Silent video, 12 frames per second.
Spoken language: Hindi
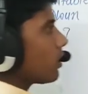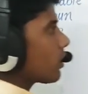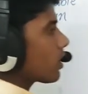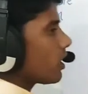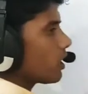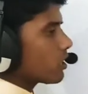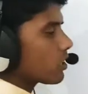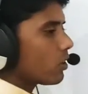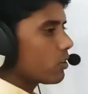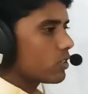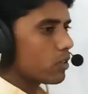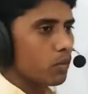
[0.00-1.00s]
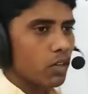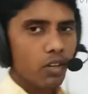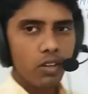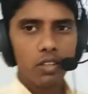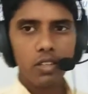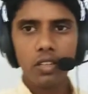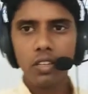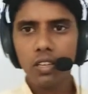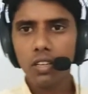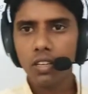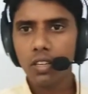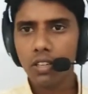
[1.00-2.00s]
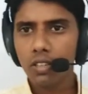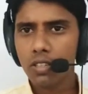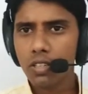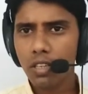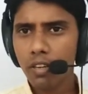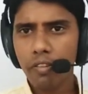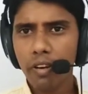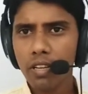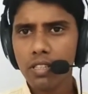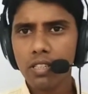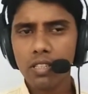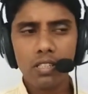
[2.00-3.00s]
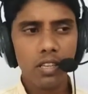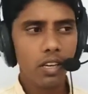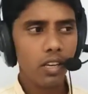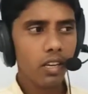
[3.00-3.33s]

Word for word: और अनकाउंटेबल नॉन की इसकी डिफिनेशन से